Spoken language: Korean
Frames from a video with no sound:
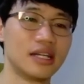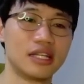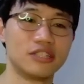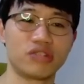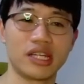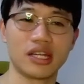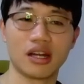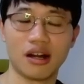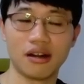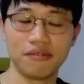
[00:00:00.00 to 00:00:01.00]
drink
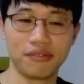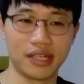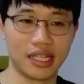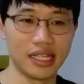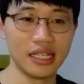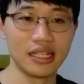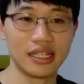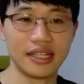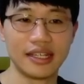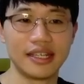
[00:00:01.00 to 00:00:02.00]
coffee
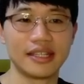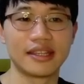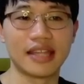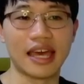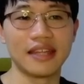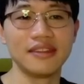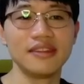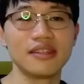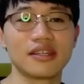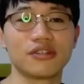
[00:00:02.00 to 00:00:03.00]
than
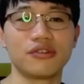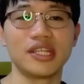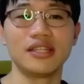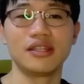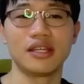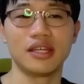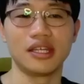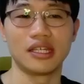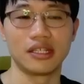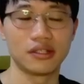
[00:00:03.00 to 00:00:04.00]
green tea
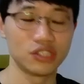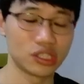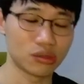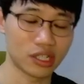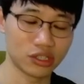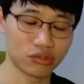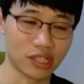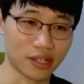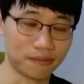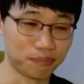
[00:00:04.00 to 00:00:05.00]
이런 식으로 하셔도 돼요
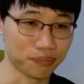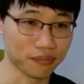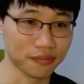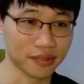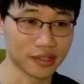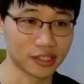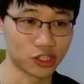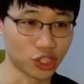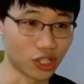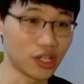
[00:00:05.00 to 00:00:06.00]
그쵸?